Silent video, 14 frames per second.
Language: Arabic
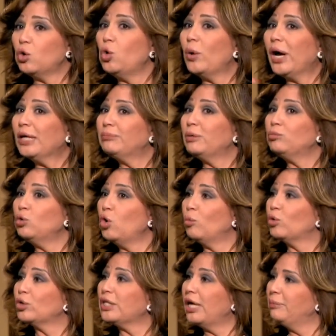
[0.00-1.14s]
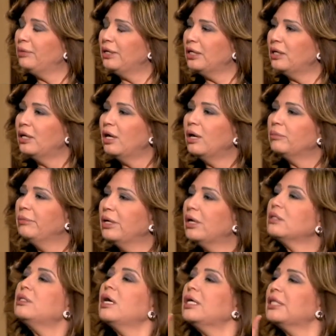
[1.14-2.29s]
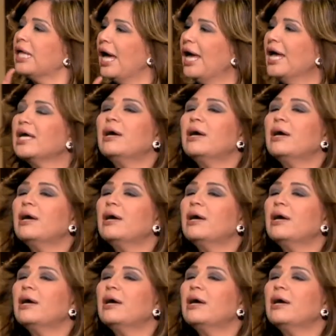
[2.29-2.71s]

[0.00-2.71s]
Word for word: كل واحد بقى بيقول هو مكتئب ليه بننتقد يعني جت نعم. لهم